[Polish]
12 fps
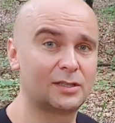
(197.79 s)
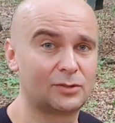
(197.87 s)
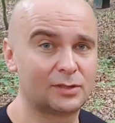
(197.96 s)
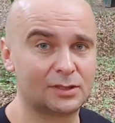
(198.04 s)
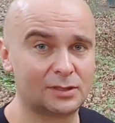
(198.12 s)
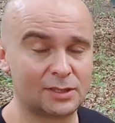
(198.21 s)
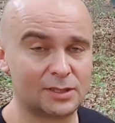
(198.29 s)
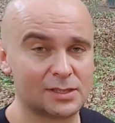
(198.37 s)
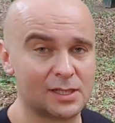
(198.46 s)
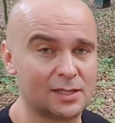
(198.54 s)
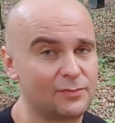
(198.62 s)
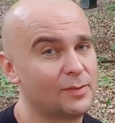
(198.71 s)
który się
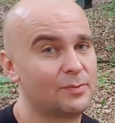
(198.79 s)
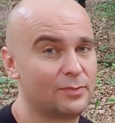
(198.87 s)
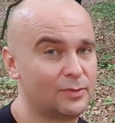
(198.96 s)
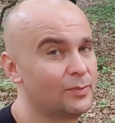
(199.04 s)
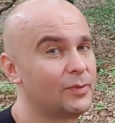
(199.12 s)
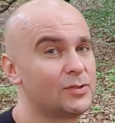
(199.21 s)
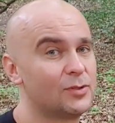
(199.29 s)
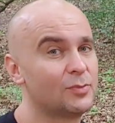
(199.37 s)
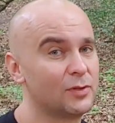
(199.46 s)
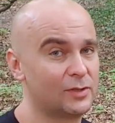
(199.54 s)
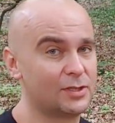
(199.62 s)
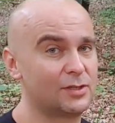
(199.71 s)
zna i Wam po prostu
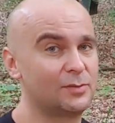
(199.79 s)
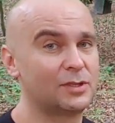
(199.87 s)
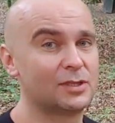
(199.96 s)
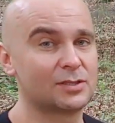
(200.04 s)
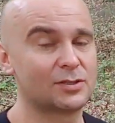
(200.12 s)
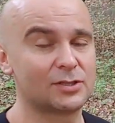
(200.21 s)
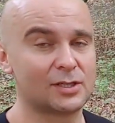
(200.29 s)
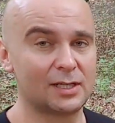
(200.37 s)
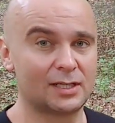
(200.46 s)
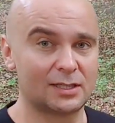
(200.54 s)
powie, czy robicie coś źle.